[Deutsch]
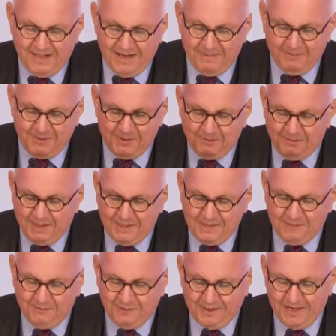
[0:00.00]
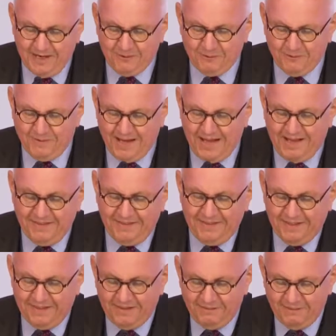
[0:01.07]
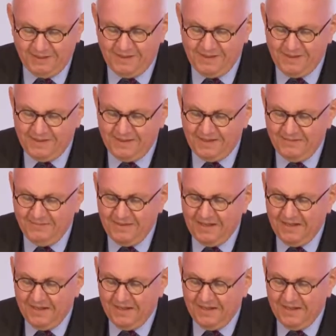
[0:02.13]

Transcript: Leibniz-Preisverleihung waren, dann wissen Sie,